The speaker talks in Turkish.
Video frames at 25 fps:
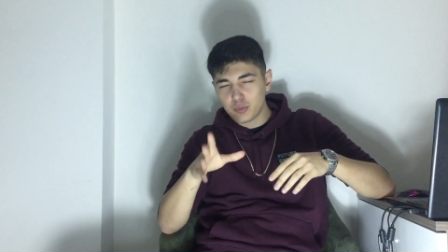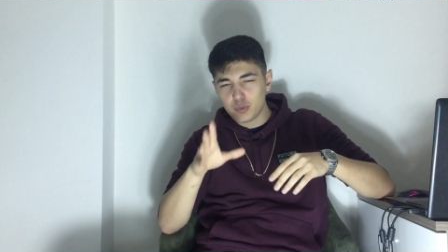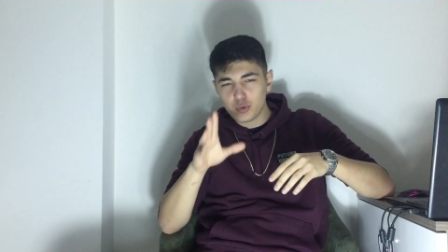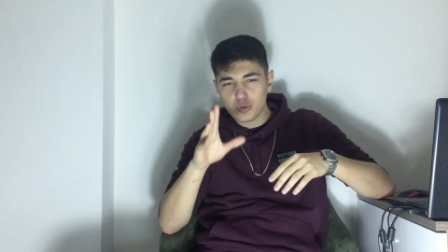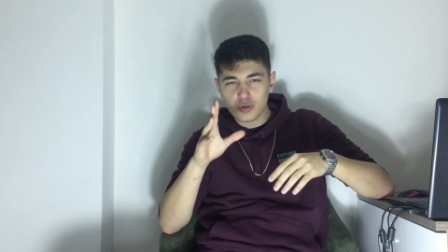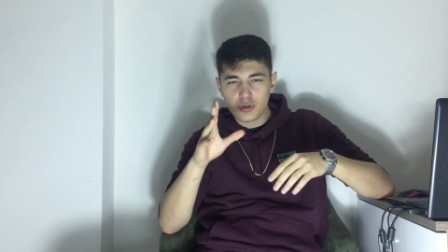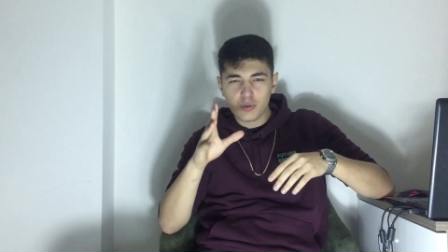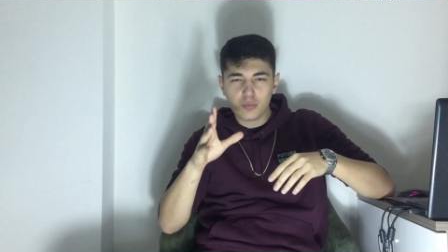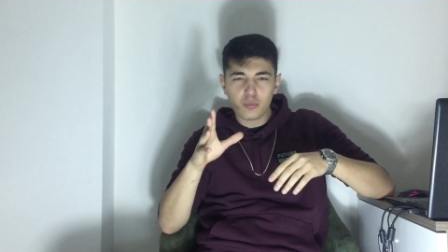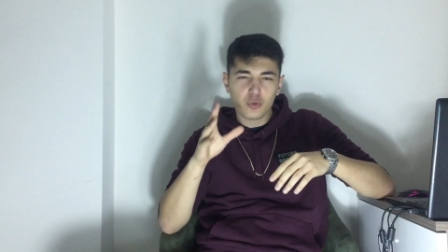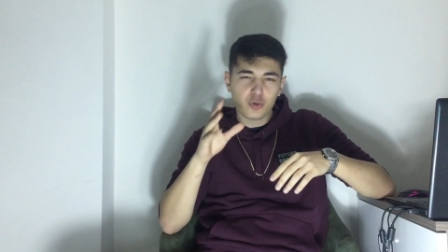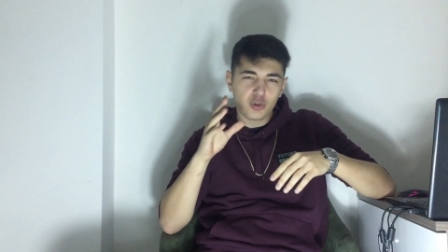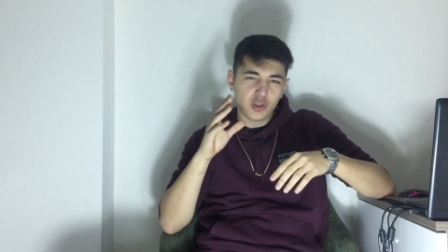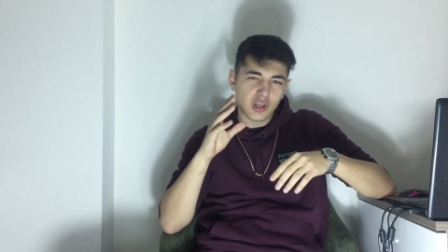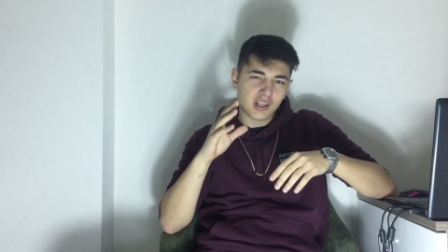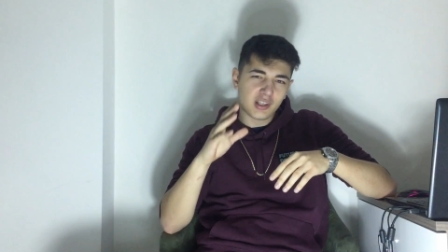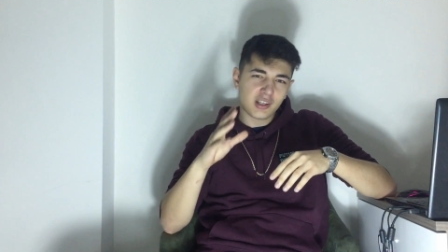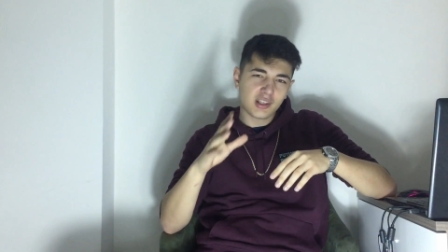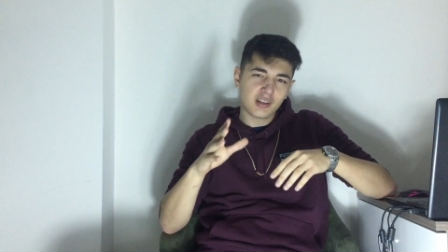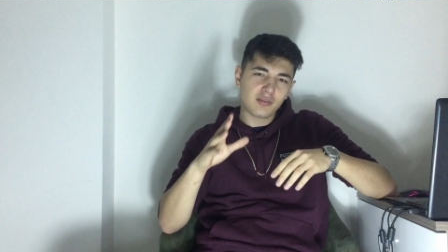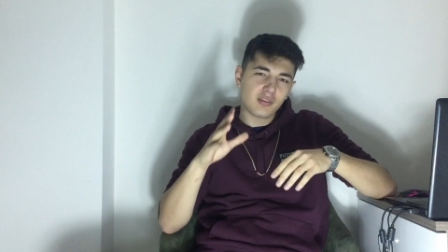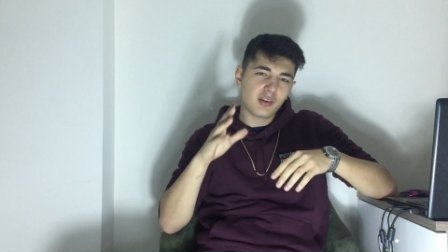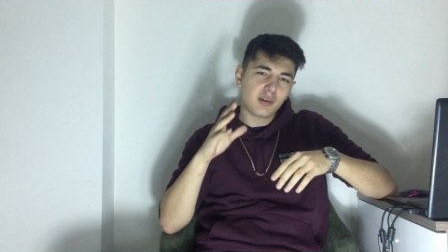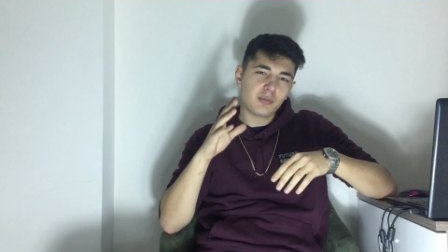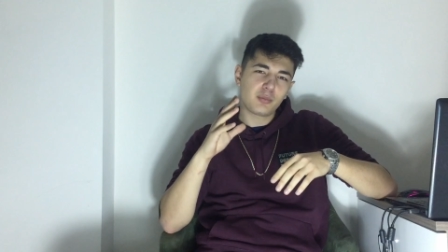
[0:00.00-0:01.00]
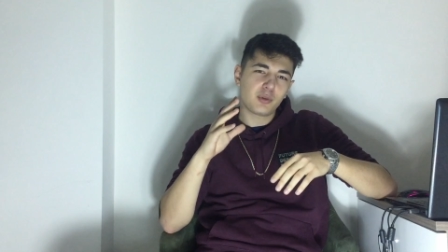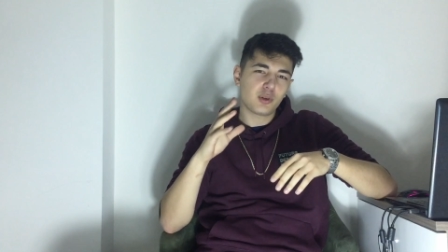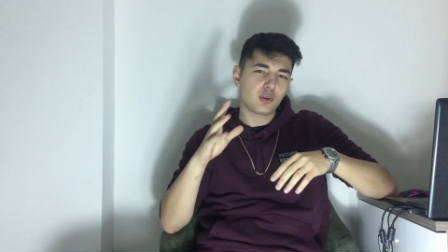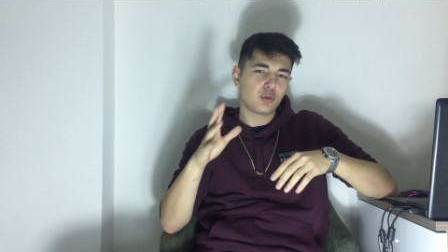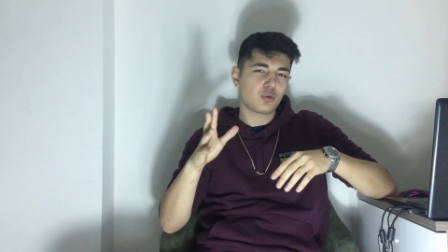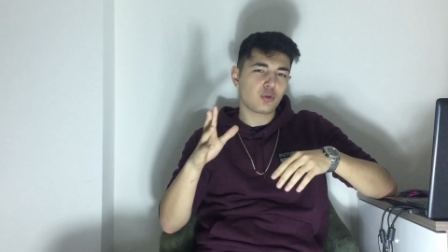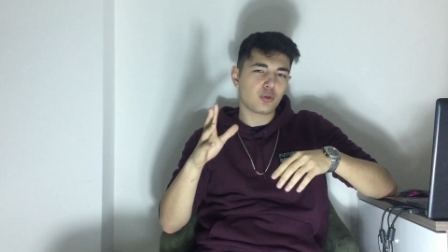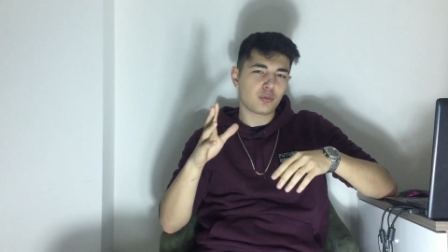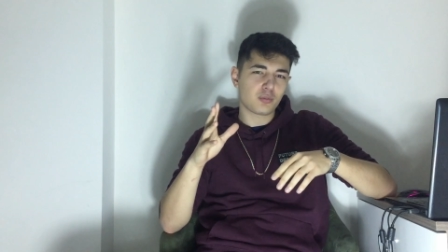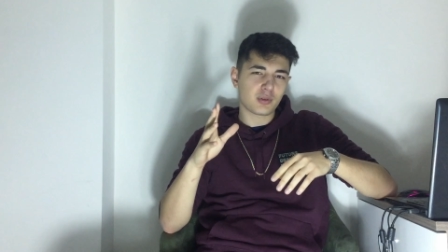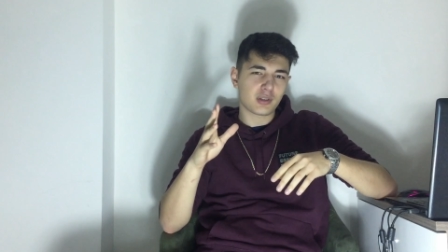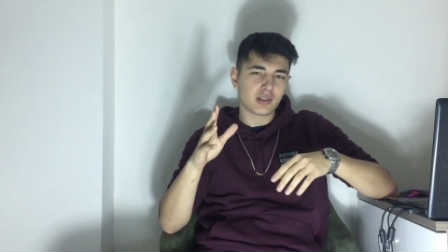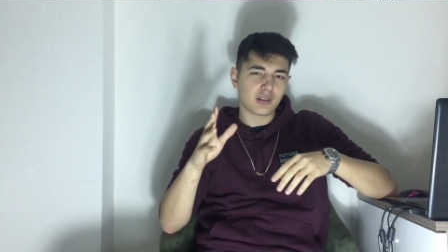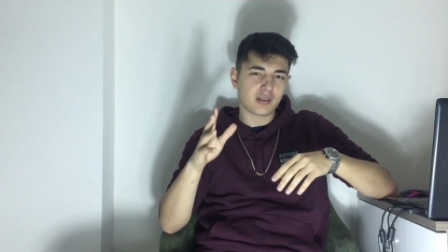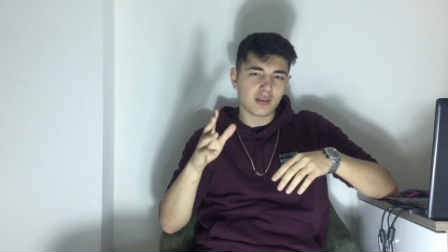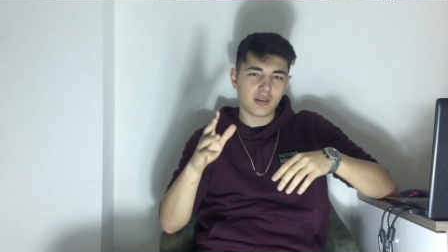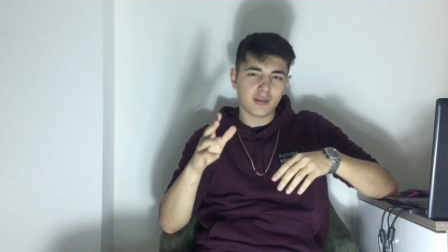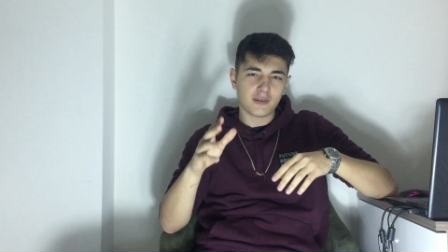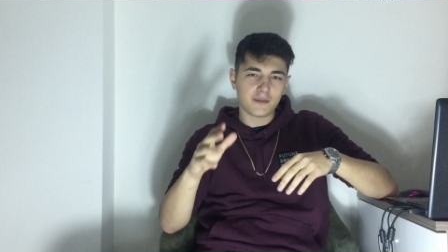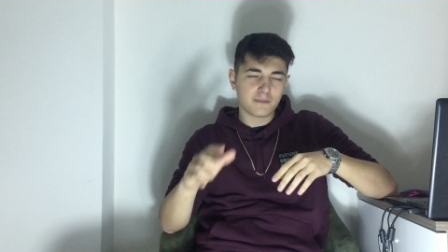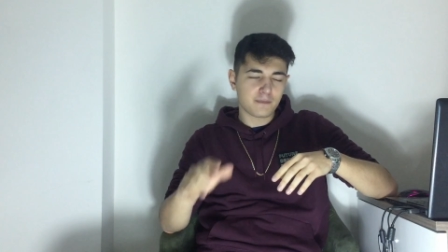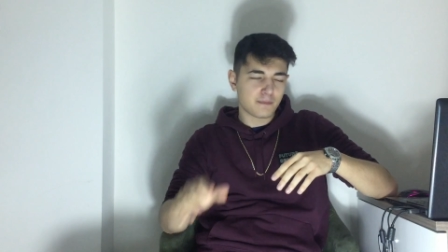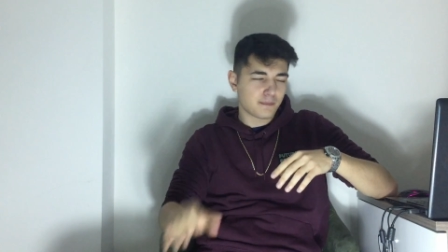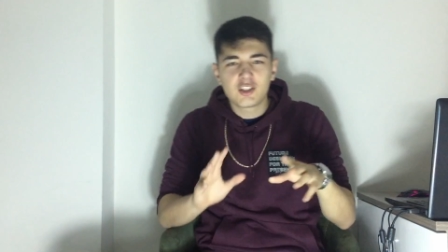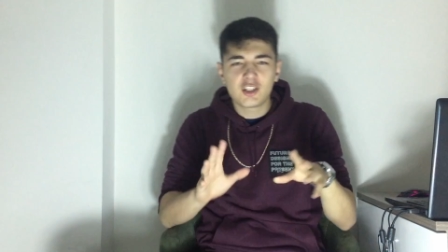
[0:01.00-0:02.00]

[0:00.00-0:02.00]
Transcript: Bu yüzden bu şarkıyı verip geçiyorum size.